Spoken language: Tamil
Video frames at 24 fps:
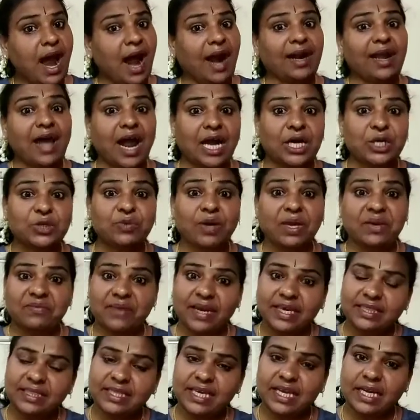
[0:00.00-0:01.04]
ஆனா அணுவை
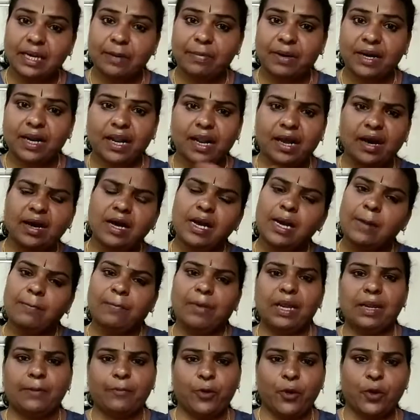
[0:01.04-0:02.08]
வைத்து என்ன பண்ணலாம்
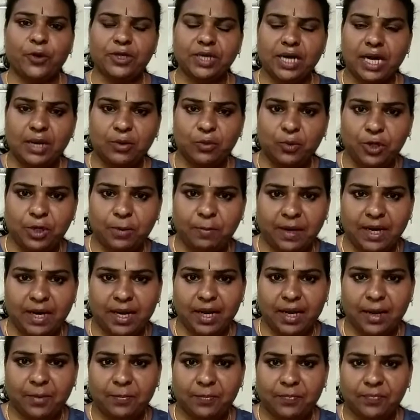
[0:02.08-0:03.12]
பல பொருட்களை உண்டு
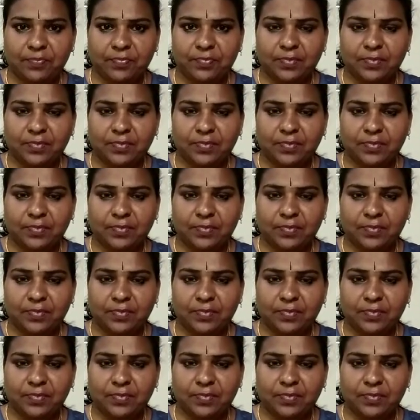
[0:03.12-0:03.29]
பண்ணலாம்